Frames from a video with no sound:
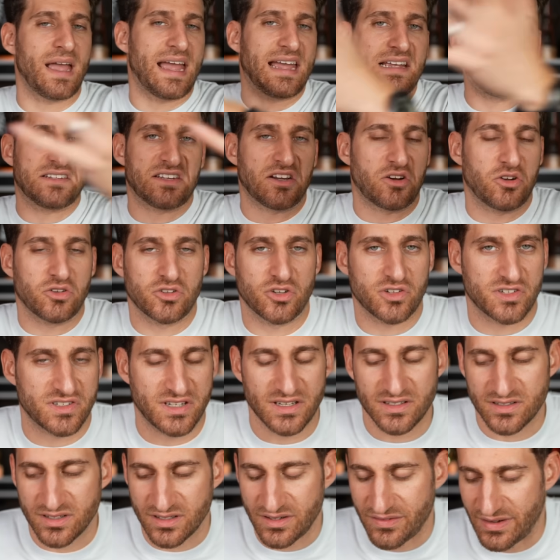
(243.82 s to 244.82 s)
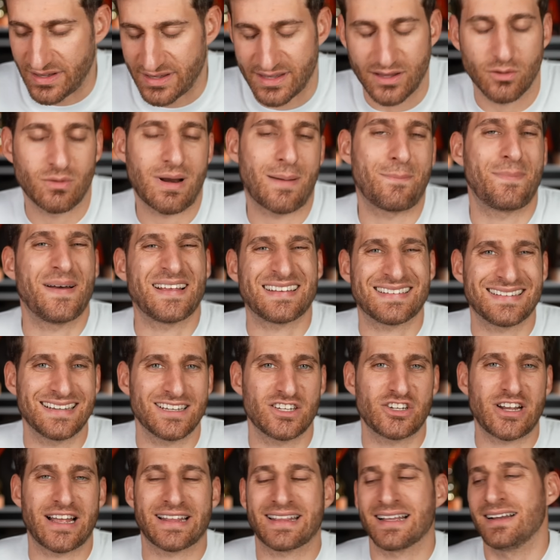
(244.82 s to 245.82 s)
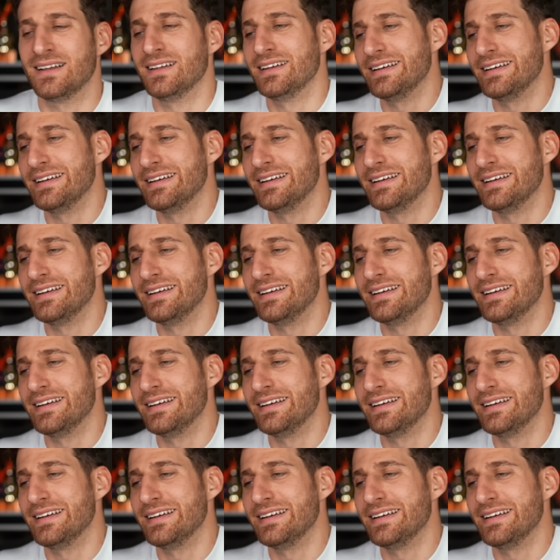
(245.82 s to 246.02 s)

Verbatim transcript: e il secondo stint diventa una passeggiata,